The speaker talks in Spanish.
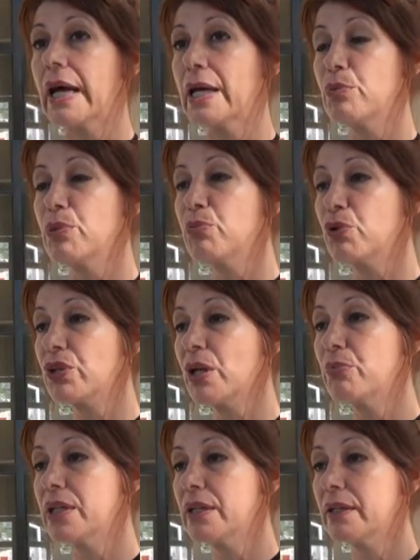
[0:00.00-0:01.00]
Ahí mismo
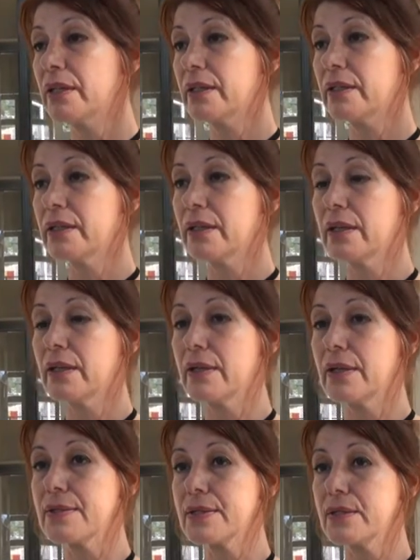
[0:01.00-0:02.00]
también
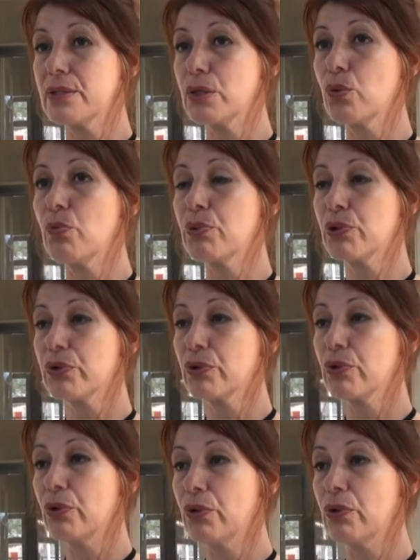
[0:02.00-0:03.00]
este, se entregó un
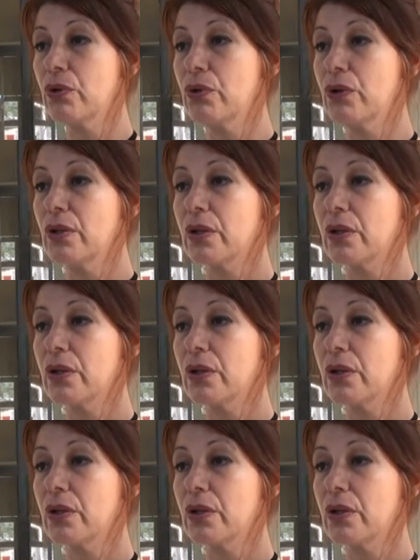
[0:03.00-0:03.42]
protocolo